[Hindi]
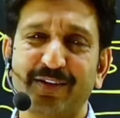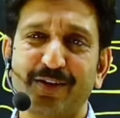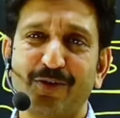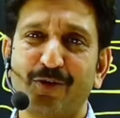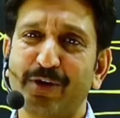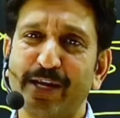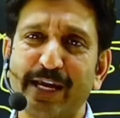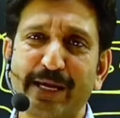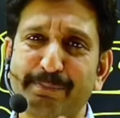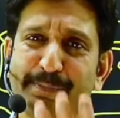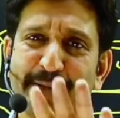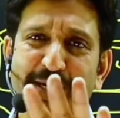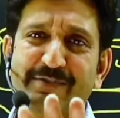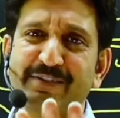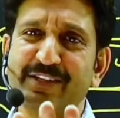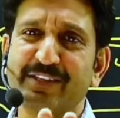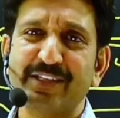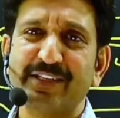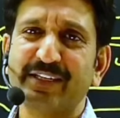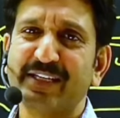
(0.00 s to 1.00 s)
और एक
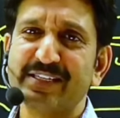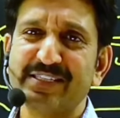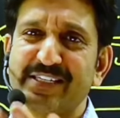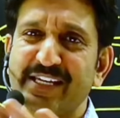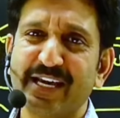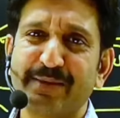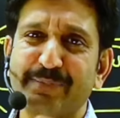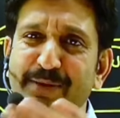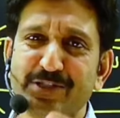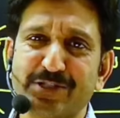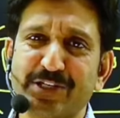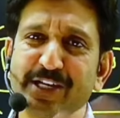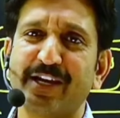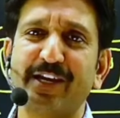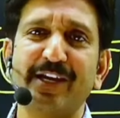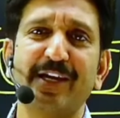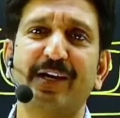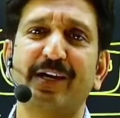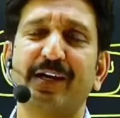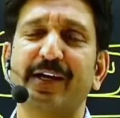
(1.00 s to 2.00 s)
परिवर्तन किसी एक बच्चे के
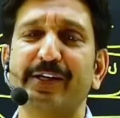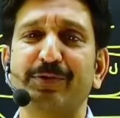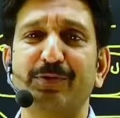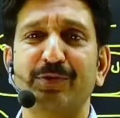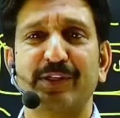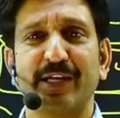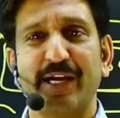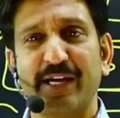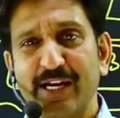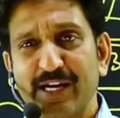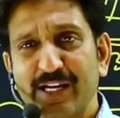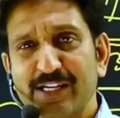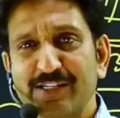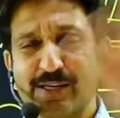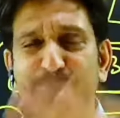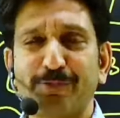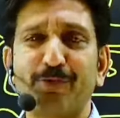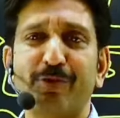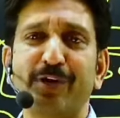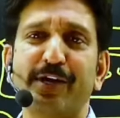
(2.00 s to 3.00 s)
लेकर नहीं होता है
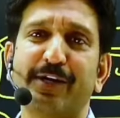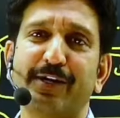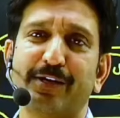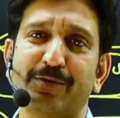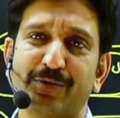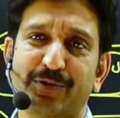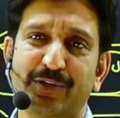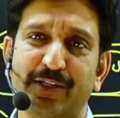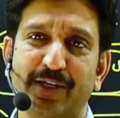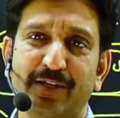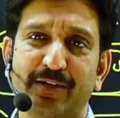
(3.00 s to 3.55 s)
सबको लेकर होता है